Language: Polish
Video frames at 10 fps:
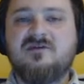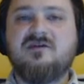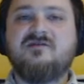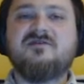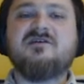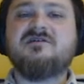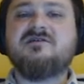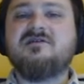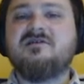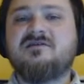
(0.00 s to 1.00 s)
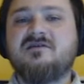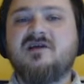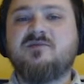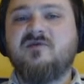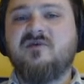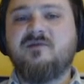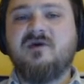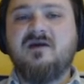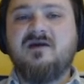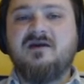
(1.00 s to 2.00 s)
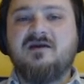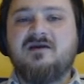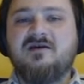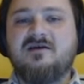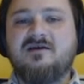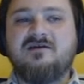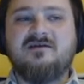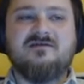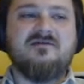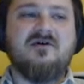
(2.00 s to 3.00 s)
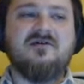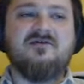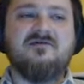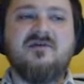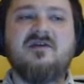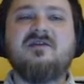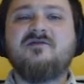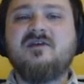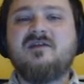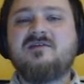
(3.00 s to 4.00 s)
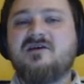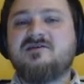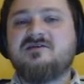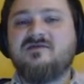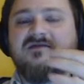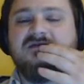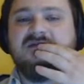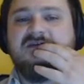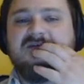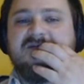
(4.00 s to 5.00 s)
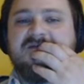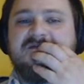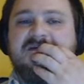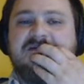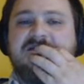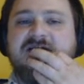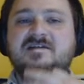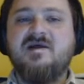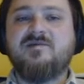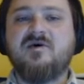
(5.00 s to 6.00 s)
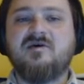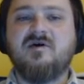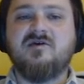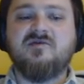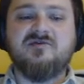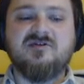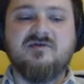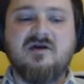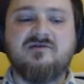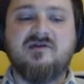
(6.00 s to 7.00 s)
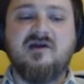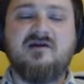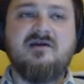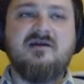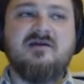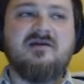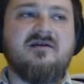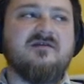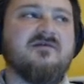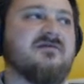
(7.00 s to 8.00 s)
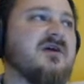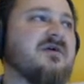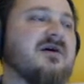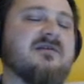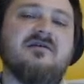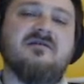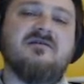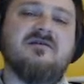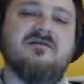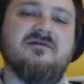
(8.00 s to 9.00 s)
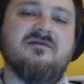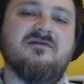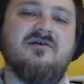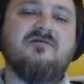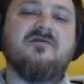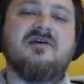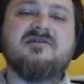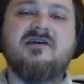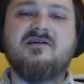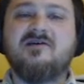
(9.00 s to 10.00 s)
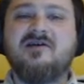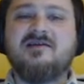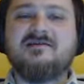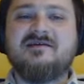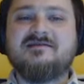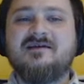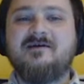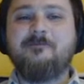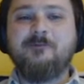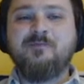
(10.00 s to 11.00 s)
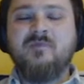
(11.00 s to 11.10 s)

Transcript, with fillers: czyli w części, że tak powiem, no, w, in, w innej części, która, która się tam odłączyła, która wzięła tę, tą właśnie organizację,